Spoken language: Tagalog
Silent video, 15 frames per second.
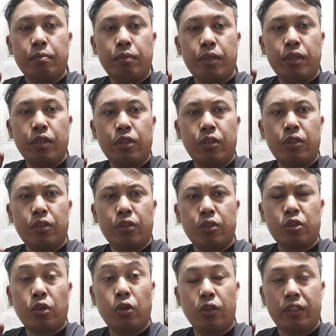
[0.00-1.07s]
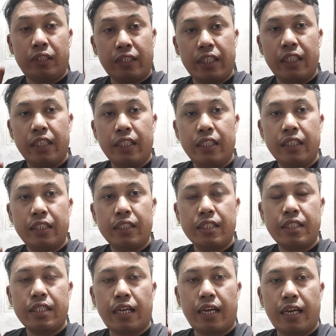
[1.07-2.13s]
Mio Salty
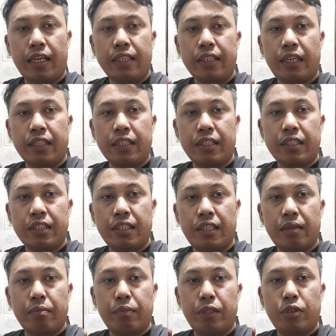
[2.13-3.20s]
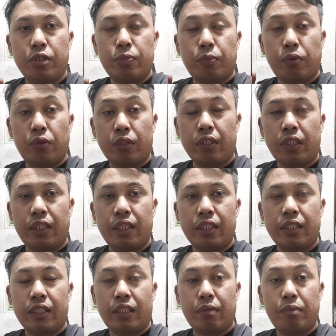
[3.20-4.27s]
sa chassis ng Mius
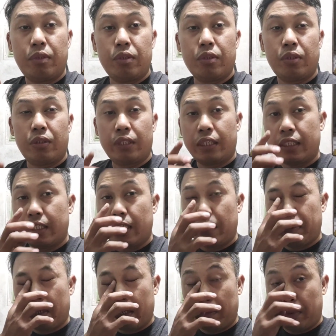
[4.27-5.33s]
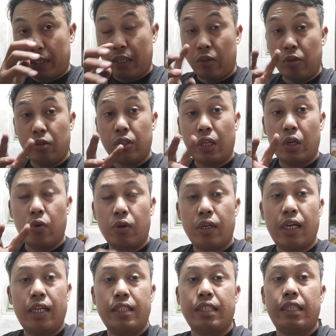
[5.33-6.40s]
40 tsaka Mius Salty. Kasi napag refer ako ng dalawang
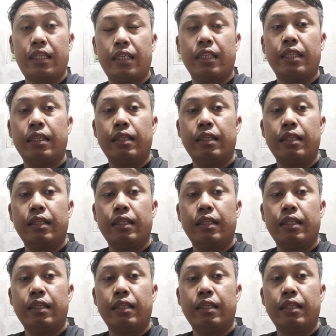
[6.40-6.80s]
klase